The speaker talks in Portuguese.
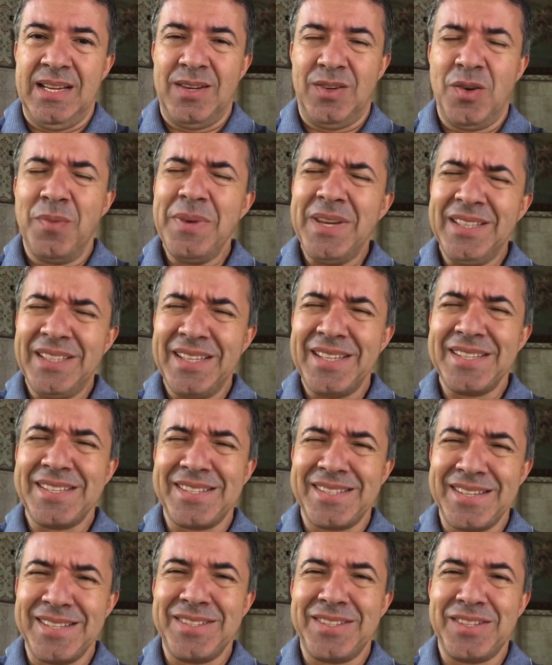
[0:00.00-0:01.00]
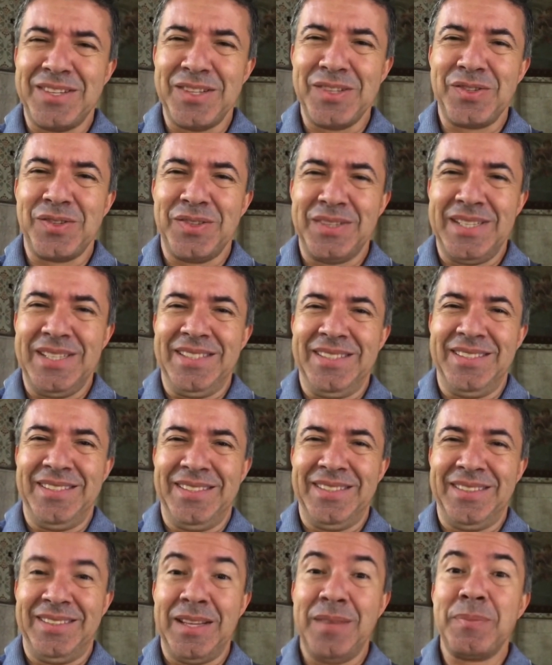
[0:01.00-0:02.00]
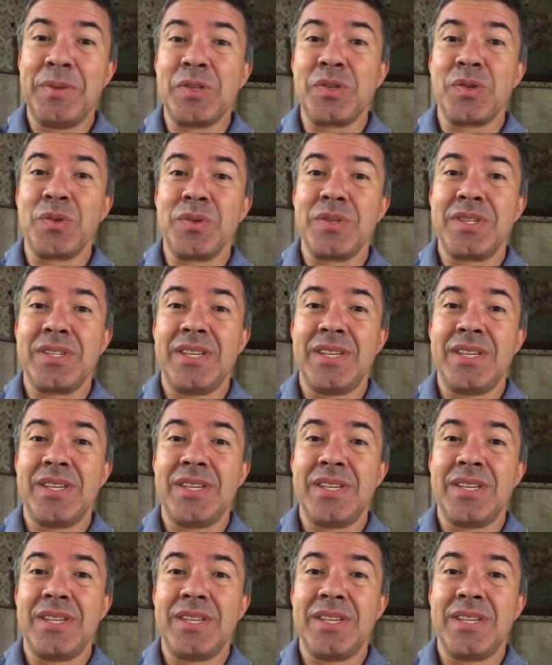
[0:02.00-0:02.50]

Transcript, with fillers: Como é interessante isso, né? Tem pessoas